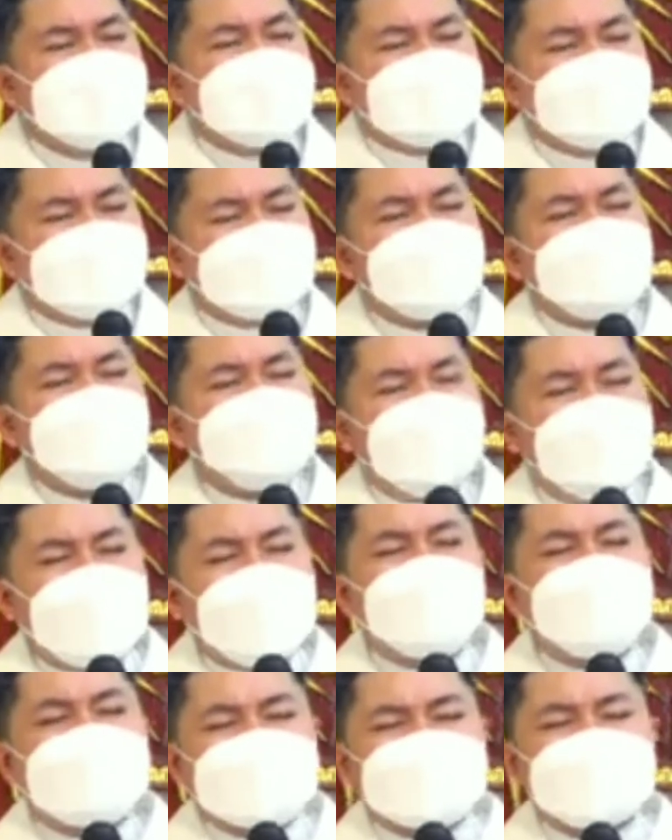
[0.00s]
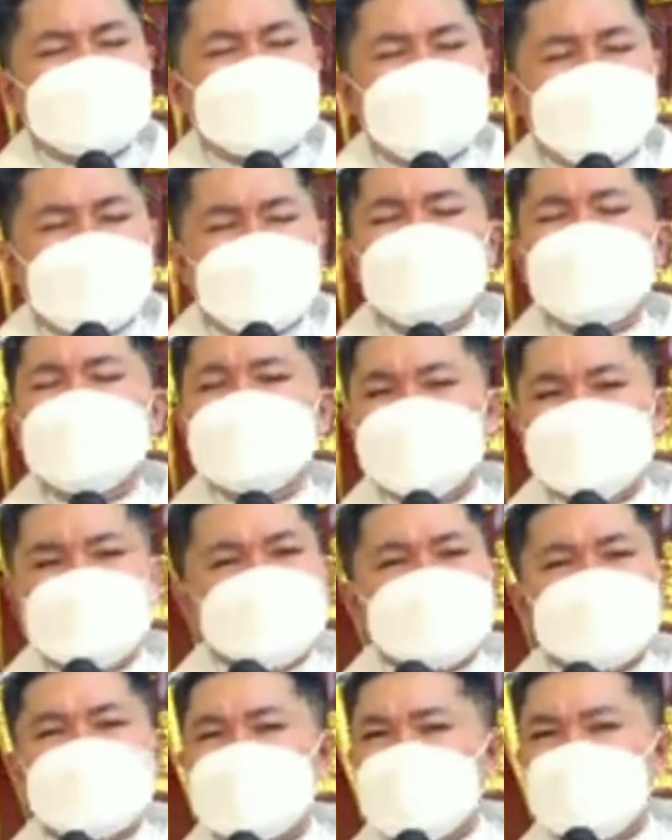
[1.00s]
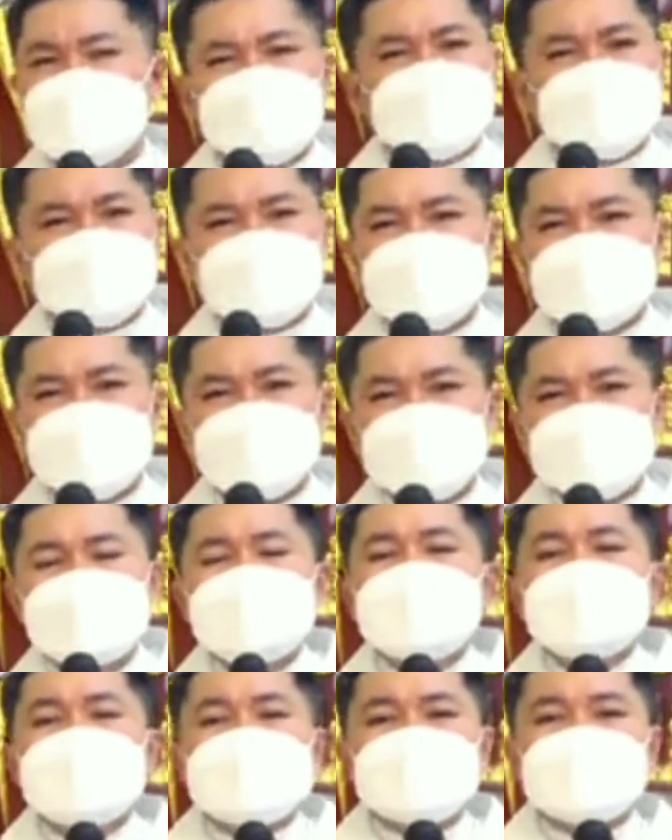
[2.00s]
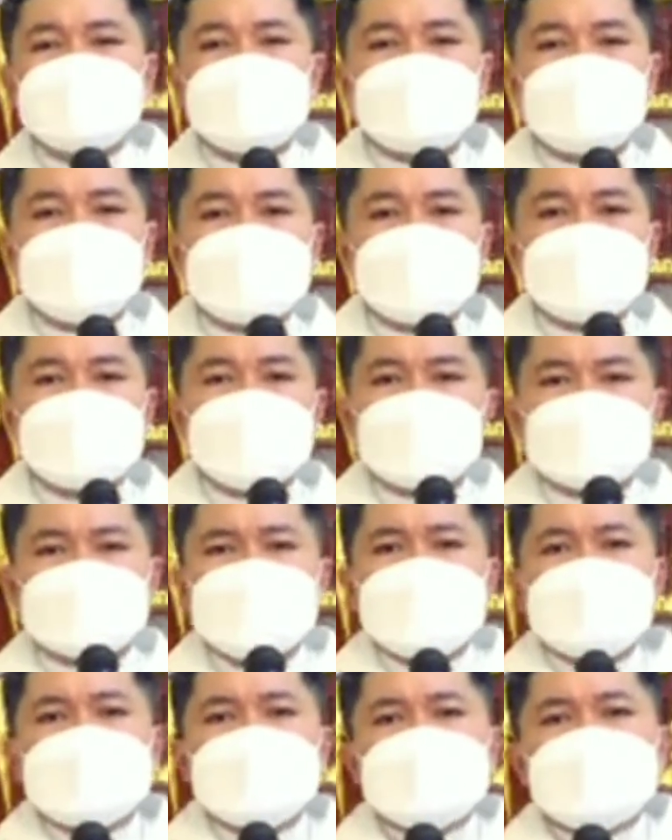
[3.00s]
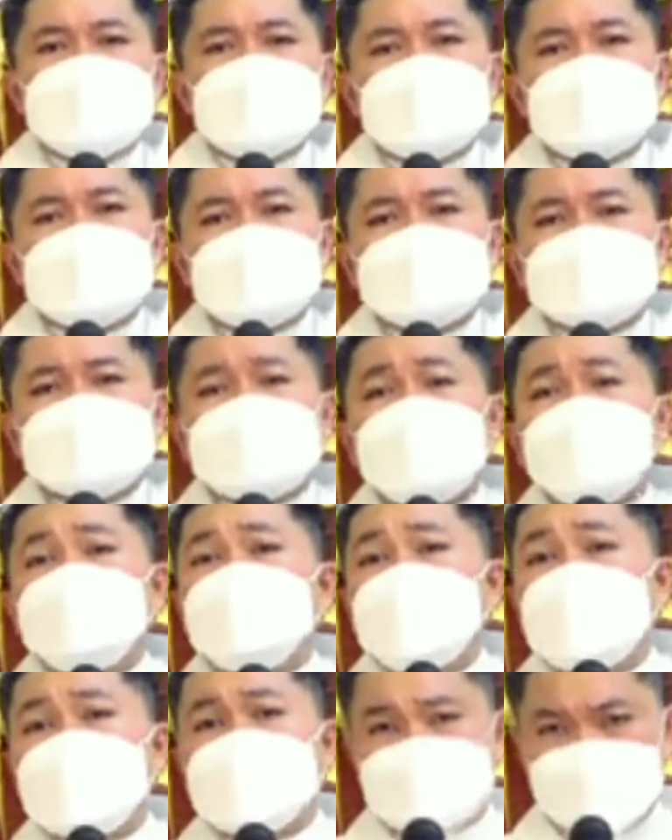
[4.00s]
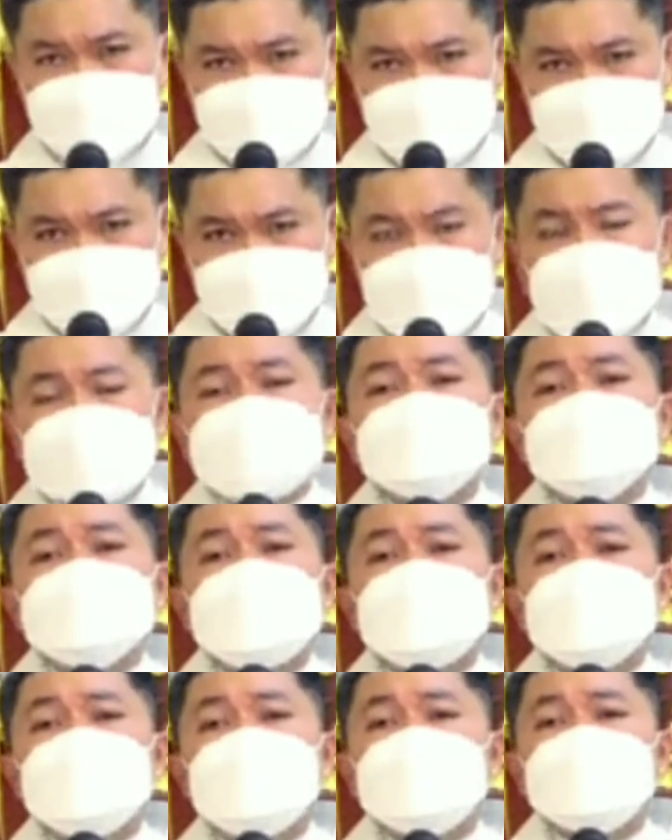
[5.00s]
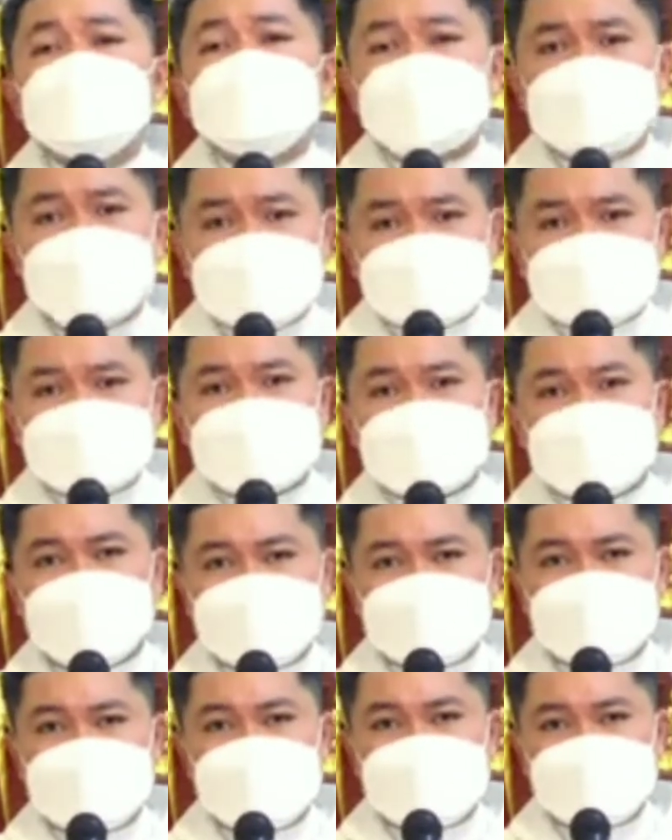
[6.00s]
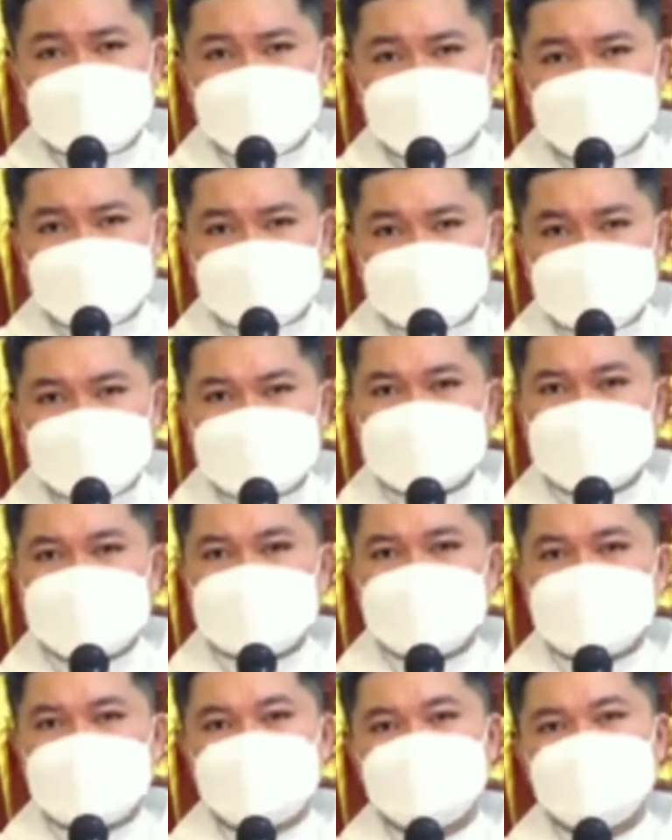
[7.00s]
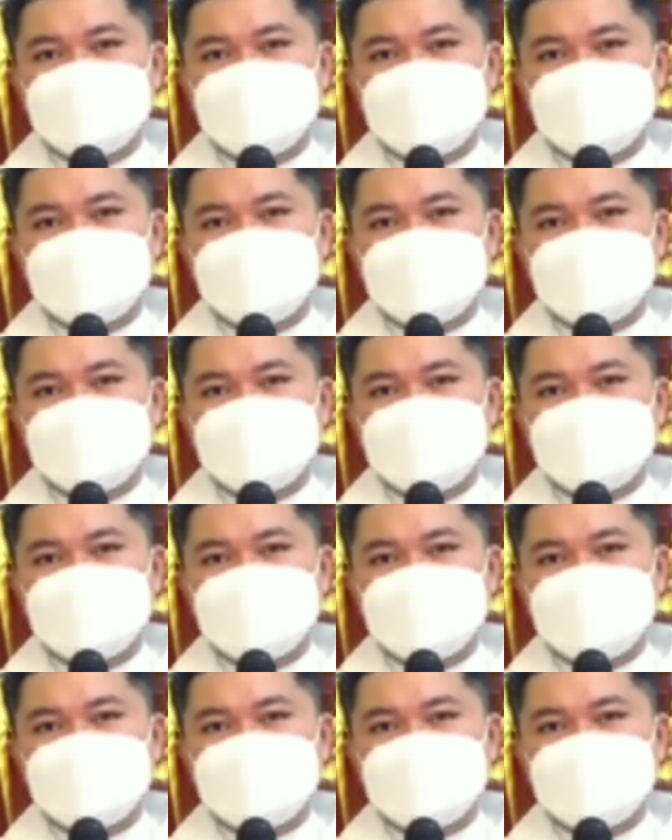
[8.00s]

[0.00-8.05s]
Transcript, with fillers: nagpapasalamat siya sa Diyos sapagkat tapat at mabuti rin sa kanya ang Diyos.